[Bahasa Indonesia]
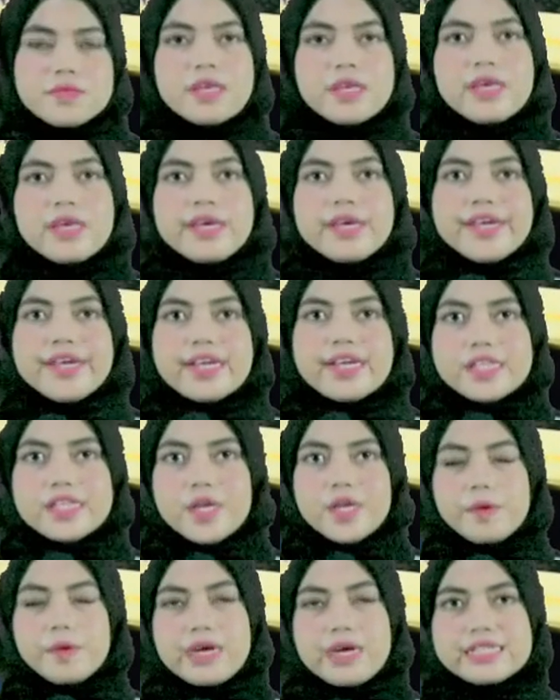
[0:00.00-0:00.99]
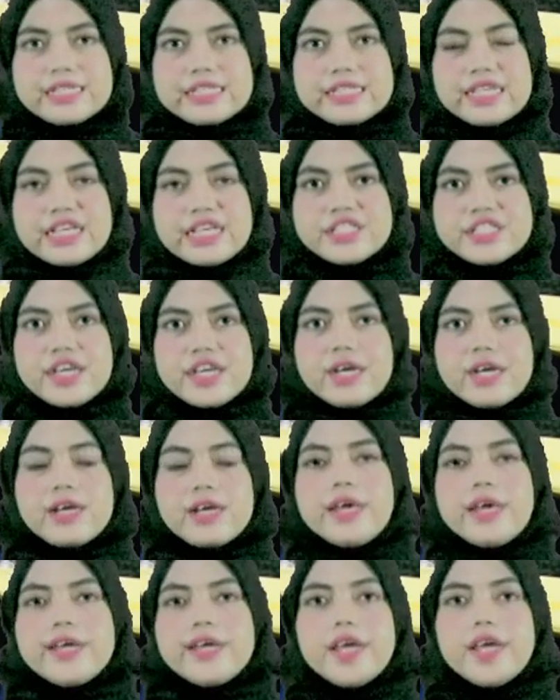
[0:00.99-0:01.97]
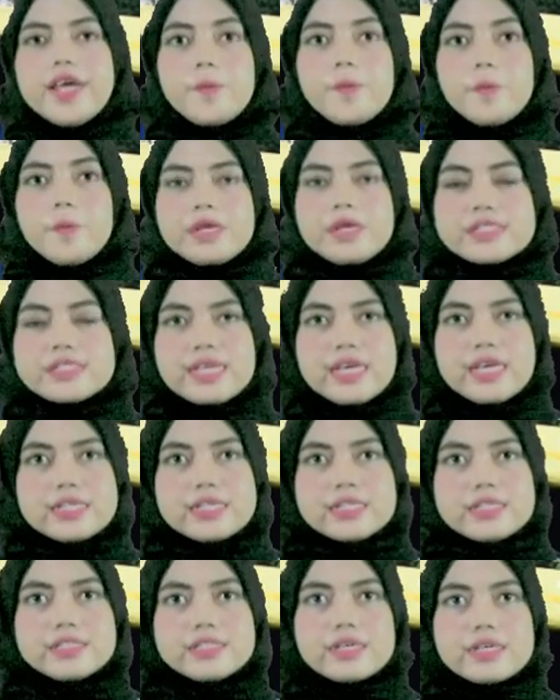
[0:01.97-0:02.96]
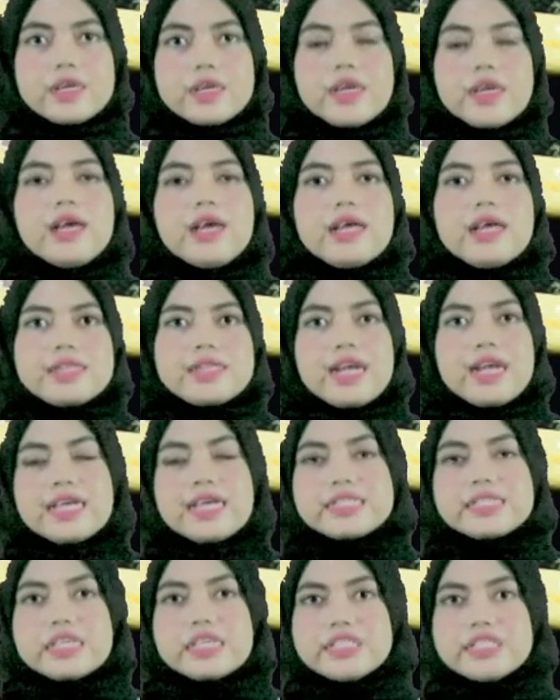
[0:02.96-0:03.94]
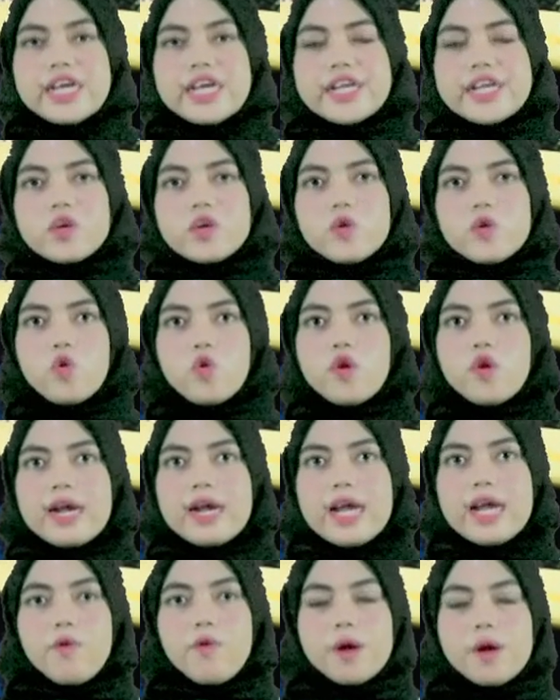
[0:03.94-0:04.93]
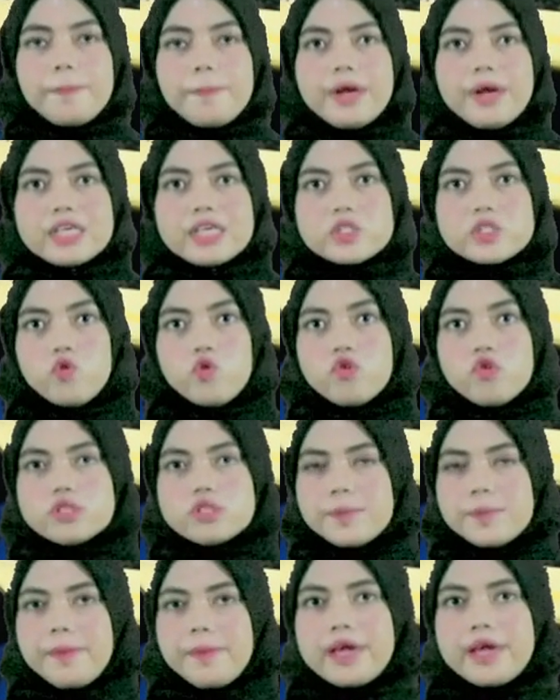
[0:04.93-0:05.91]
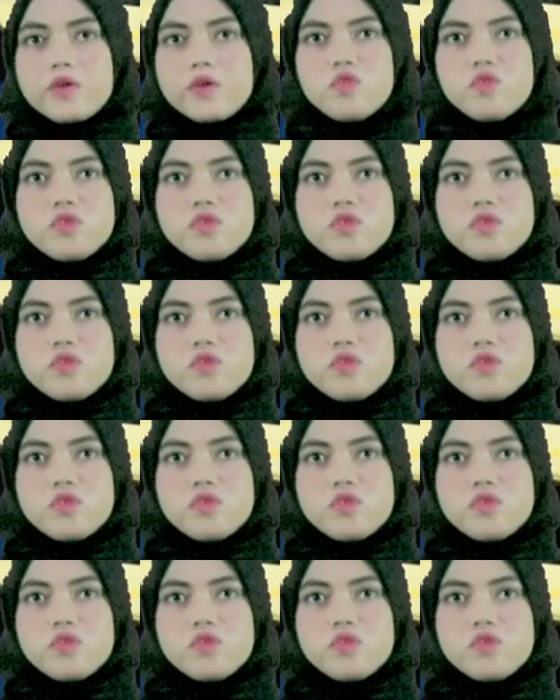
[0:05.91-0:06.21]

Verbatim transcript: Ya, terima kasih Tasya. Ya, pemirsa, telah terjadi guguran awan panas Gunung Semeru